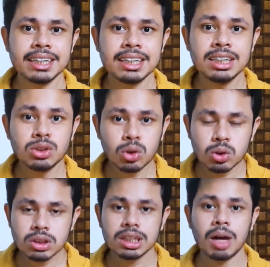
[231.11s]
कि जो
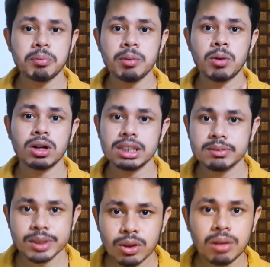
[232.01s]
क्वेश्चन आपने मॉक टेस्ट
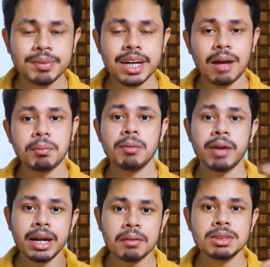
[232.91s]
में सॉल्व किया आपकी
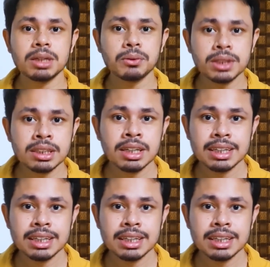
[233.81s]
माइंड हमेशा वही